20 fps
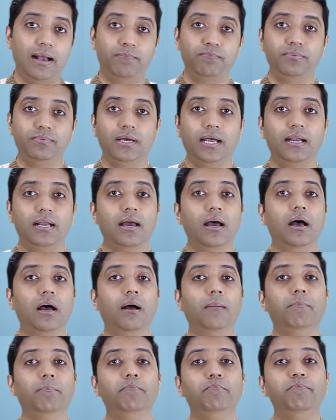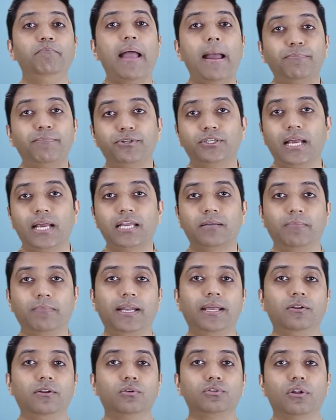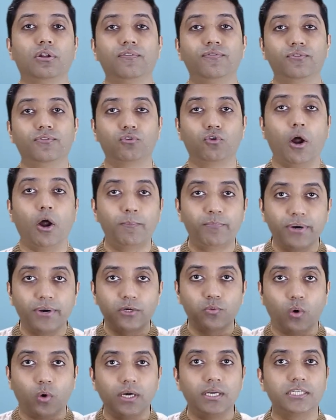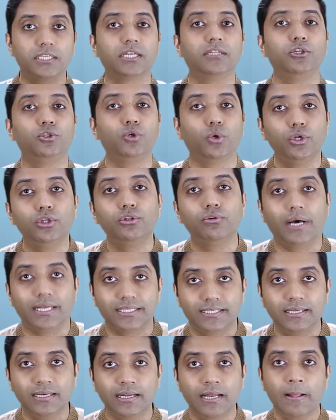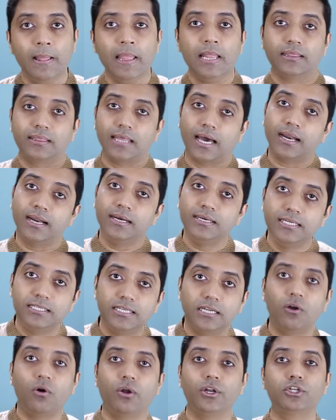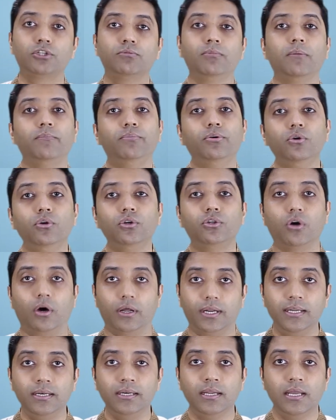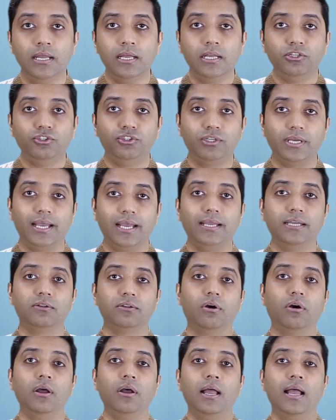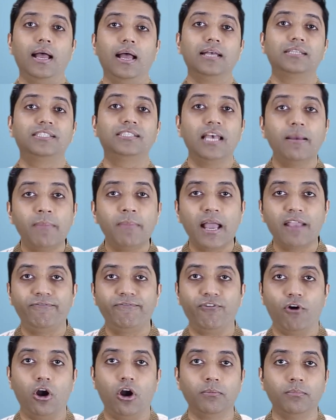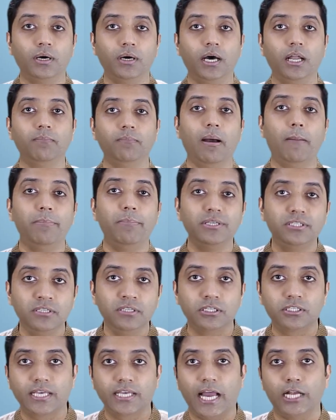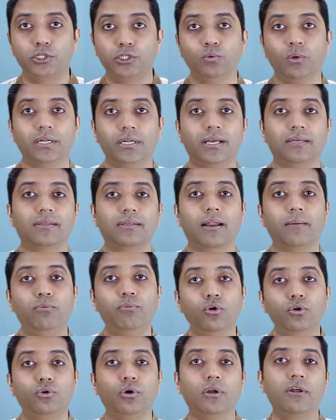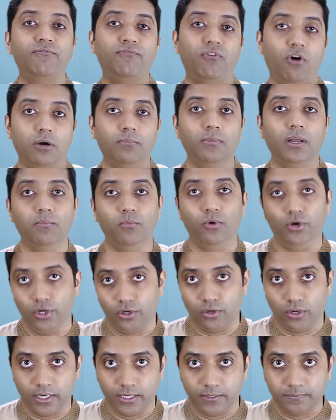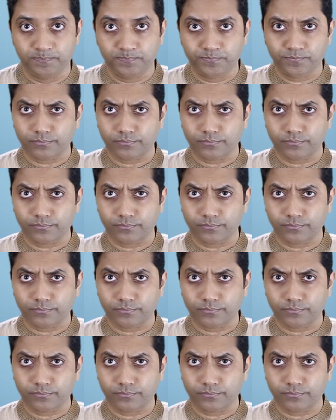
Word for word: আপনার ব্যবসায়িক মানে ইউনো সর্ট অফ কর্পোরেট ওয়ার্ল্ডের সাথে জড়িত আছেন তারা নিজেরা অনেক সময় ভুল করেন যে ইউনো সেমাই ফর্মাল বা বিজনেস ক্যাজুয়ালকে তারা ভুল করে ফর্মাল মনে করেন